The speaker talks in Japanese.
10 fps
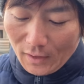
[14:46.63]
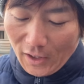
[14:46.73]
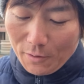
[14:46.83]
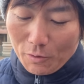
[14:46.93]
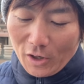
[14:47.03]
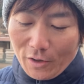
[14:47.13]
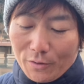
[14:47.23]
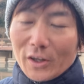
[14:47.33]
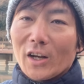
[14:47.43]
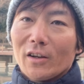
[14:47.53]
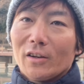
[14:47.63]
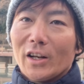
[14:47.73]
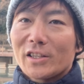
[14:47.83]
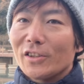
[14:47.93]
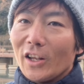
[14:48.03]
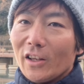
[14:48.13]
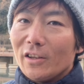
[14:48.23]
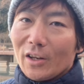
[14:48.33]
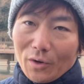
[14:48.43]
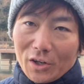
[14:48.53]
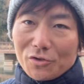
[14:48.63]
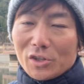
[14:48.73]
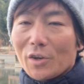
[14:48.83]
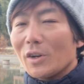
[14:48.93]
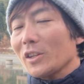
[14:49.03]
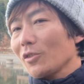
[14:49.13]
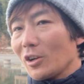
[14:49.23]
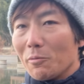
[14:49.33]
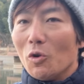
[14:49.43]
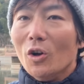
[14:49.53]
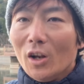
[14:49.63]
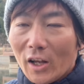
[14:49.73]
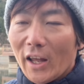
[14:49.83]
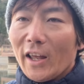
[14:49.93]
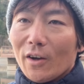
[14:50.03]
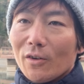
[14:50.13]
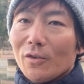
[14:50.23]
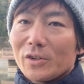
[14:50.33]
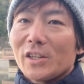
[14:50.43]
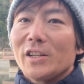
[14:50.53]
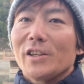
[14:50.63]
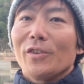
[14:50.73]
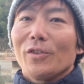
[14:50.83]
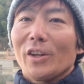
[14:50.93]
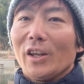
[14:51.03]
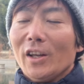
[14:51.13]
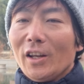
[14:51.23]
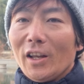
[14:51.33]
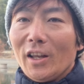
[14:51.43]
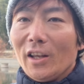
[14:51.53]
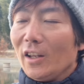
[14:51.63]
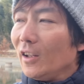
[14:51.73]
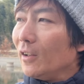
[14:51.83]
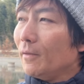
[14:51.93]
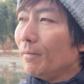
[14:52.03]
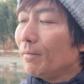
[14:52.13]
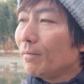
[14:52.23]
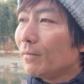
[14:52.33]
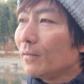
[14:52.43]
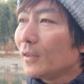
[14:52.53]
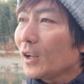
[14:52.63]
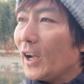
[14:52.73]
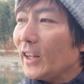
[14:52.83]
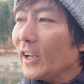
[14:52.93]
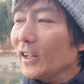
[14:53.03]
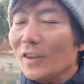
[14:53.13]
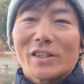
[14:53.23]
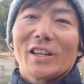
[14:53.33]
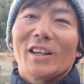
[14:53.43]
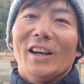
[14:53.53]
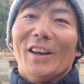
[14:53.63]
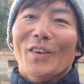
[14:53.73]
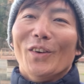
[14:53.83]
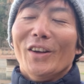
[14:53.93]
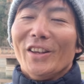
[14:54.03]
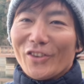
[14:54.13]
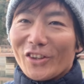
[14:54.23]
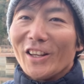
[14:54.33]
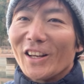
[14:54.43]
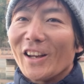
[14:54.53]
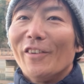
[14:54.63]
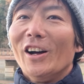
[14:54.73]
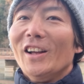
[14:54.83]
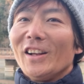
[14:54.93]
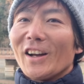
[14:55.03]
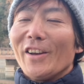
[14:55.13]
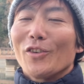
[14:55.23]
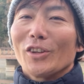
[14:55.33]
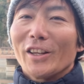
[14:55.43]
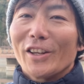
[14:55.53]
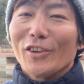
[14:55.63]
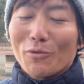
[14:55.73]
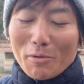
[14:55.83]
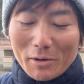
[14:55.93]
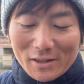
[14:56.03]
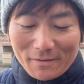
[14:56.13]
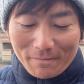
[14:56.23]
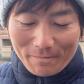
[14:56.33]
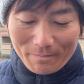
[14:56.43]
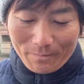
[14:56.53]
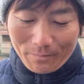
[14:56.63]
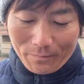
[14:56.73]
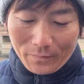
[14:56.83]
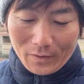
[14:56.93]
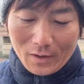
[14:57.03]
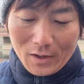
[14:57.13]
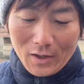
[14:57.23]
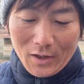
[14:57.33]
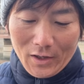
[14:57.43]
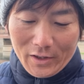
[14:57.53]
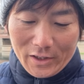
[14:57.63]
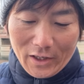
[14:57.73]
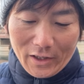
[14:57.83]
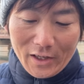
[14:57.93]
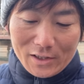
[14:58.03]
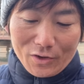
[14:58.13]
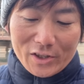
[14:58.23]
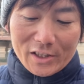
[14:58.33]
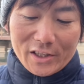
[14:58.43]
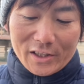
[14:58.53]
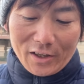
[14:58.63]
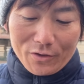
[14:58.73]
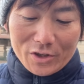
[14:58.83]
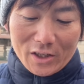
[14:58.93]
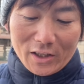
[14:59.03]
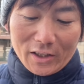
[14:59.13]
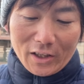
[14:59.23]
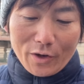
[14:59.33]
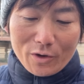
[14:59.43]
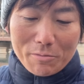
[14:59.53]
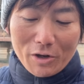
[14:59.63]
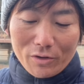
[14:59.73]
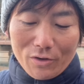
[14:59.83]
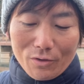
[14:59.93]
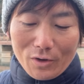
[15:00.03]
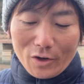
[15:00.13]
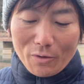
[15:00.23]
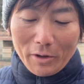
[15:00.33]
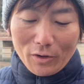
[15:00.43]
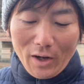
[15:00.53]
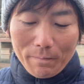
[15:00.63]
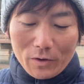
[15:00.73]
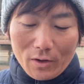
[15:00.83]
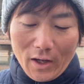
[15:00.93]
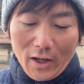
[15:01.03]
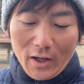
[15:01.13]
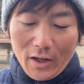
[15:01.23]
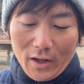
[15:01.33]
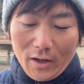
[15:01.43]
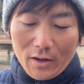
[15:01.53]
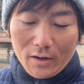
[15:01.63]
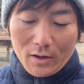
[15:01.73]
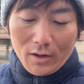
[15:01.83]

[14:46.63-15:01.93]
あの、僕はあの、普段レッスンで、いろんな女性の方とかにも、えー、お伝えしているので、えー、変えたい方はぜひ、あの、言っていただければ変えることができると思います。じゃあ、テニスのひざしんさん、打ち方が打点を決めるっていう動画のコメントで、えー、